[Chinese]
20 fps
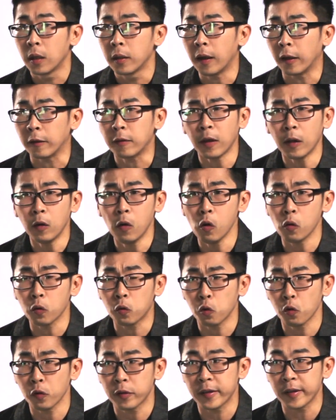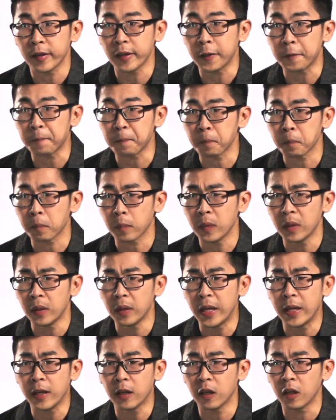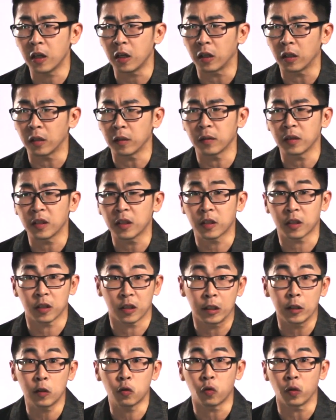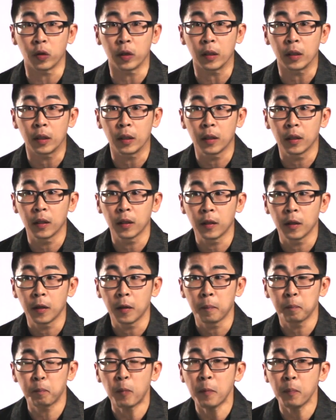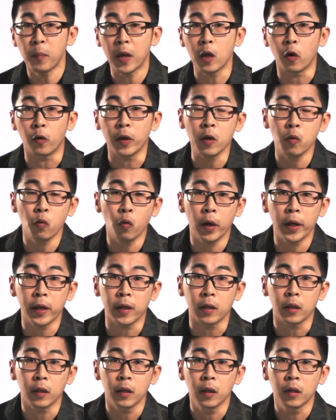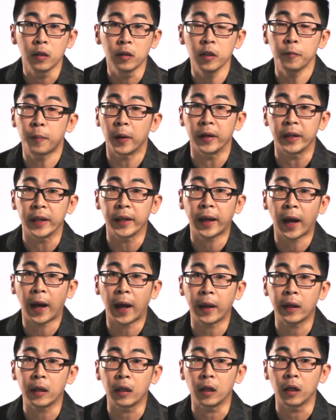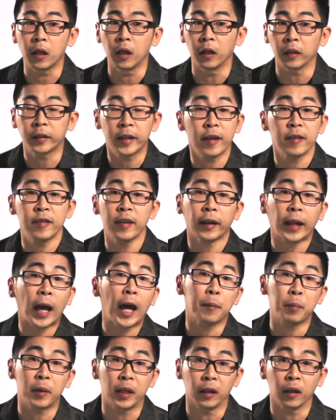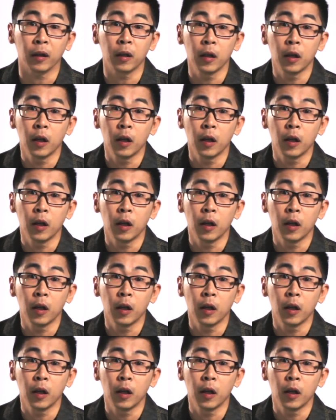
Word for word: 那战后初期那个时局。并没有因为日本离开而天下太平，